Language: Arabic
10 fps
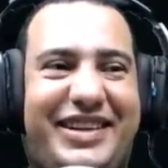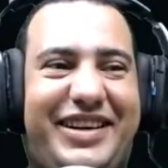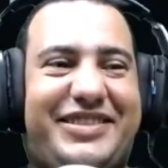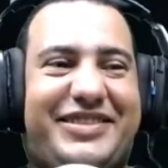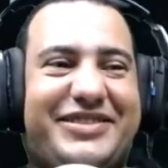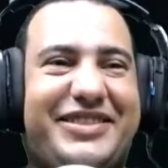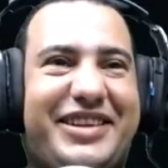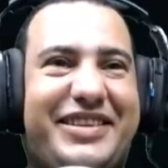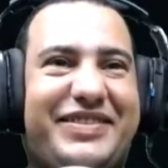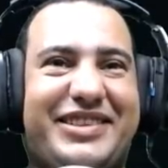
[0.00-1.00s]
اقول
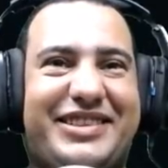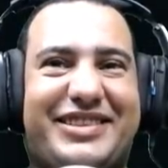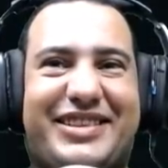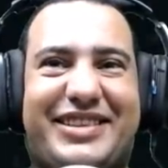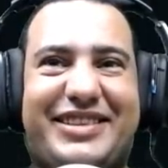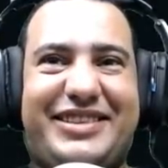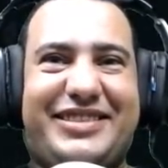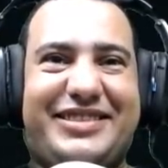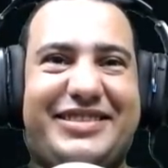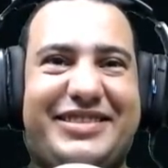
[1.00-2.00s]
ايه بس؟
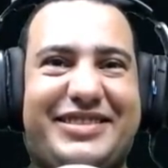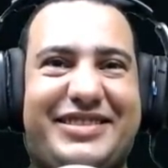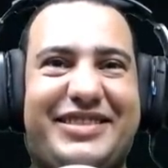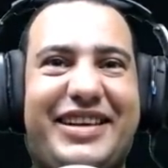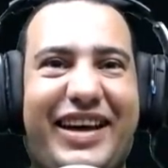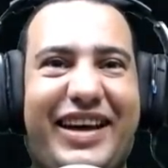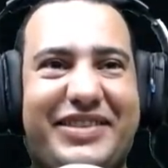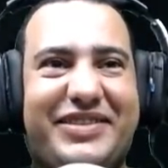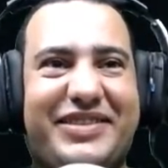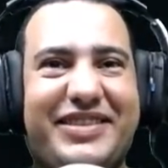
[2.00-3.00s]
سيبني مين؟ هات
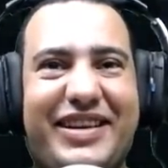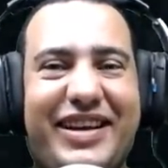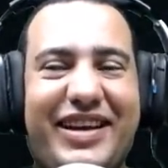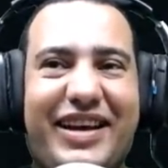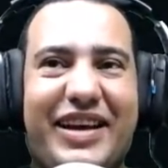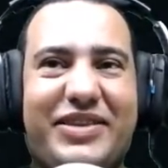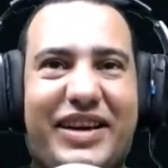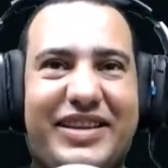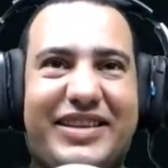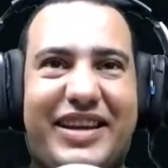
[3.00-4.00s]
هات
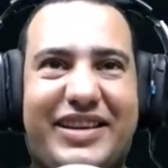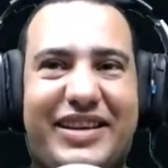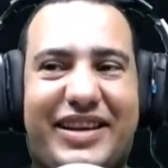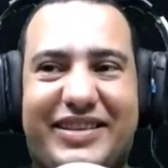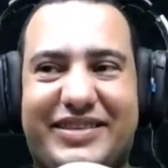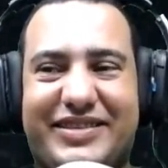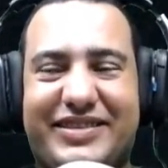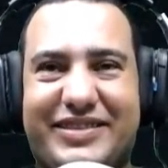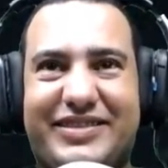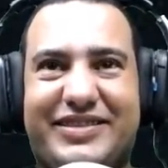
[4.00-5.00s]
واحدة تانية
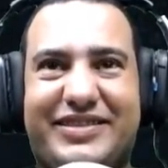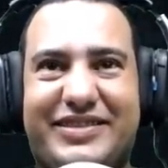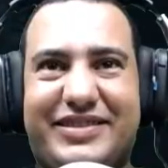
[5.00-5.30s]
ماشي